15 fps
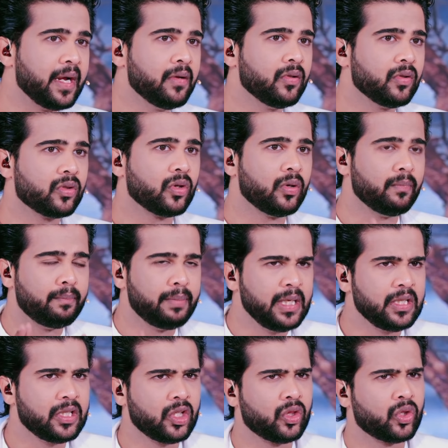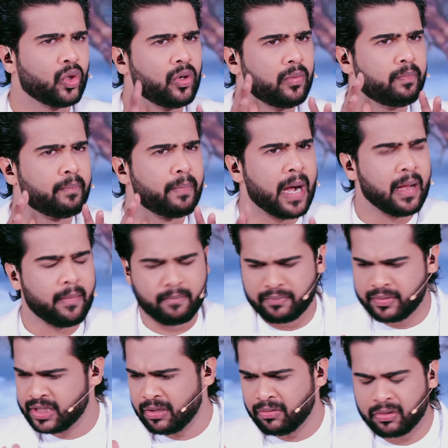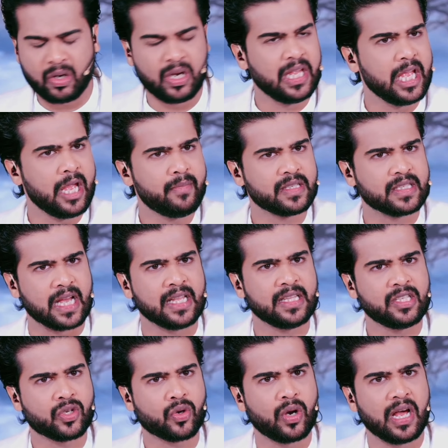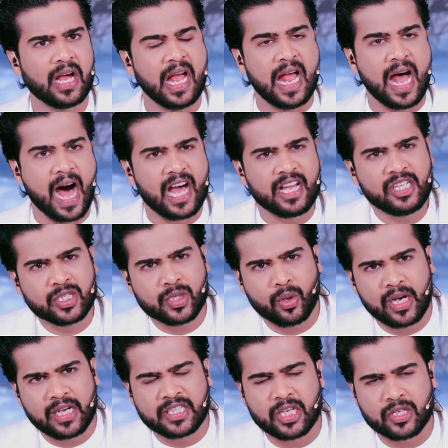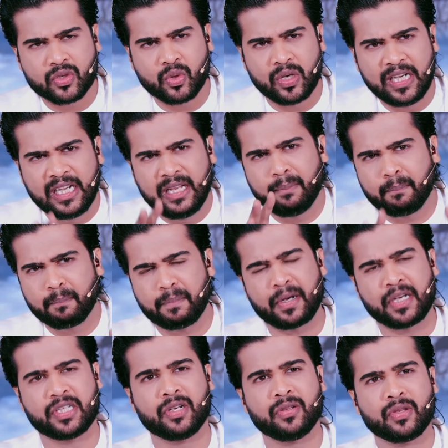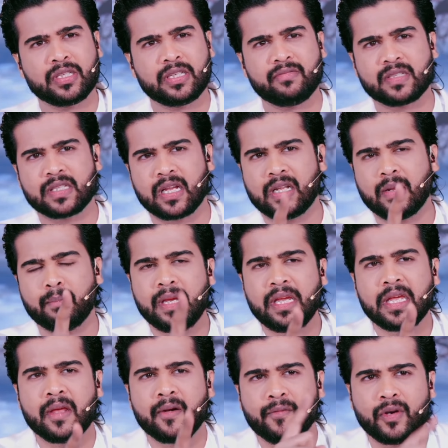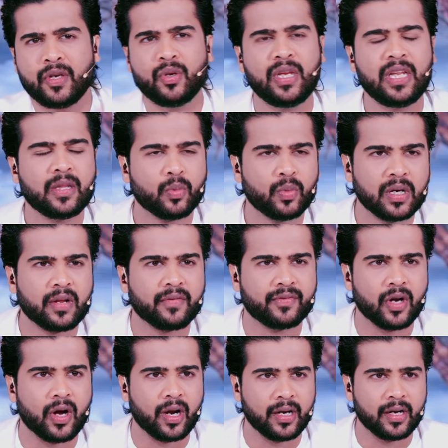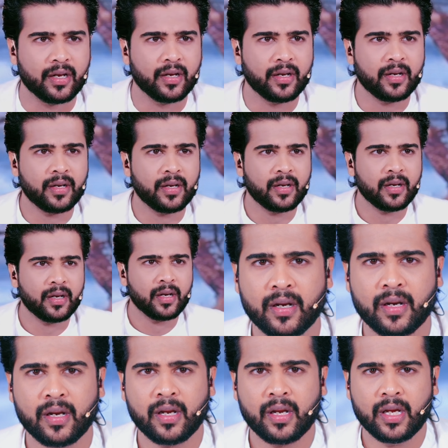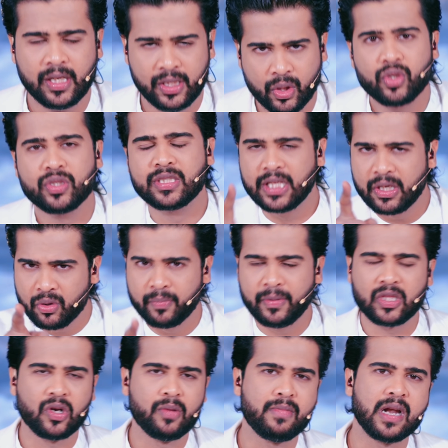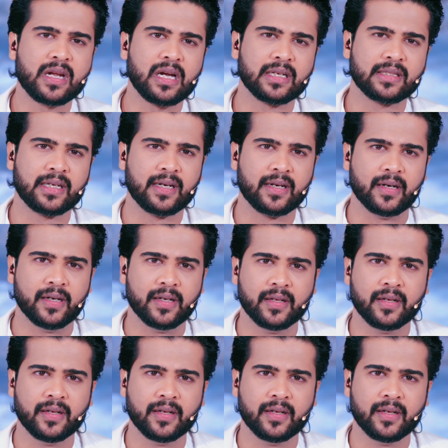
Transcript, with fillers: భయంతో భీతితో భ జీవితంలో ఏమి సాధించకుండా ఐసోలేట్ చేసుకుని డిప్రెషన్తో జీవిస్తున్నారు బీ కేర్ఫుల్ యూ నీడ్ ద వర్డ్ ఆఫ్ గాడ్ ఈరోజు దేవుడు మీతోనే మాట్లాడుతున్నాడు